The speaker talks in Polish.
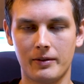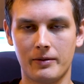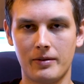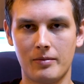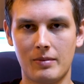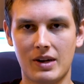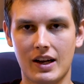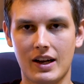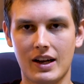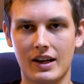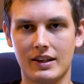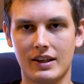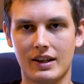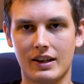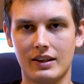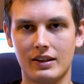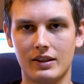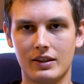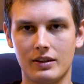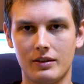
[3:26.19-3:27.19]

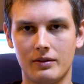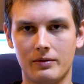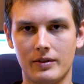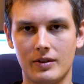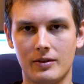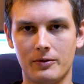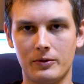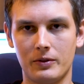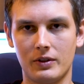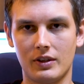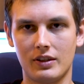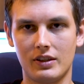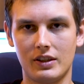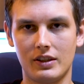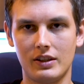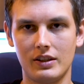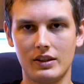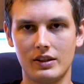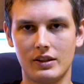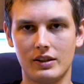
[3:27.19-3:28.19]
wymagania
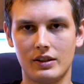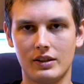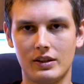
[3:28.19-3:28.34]
wytwórni yy,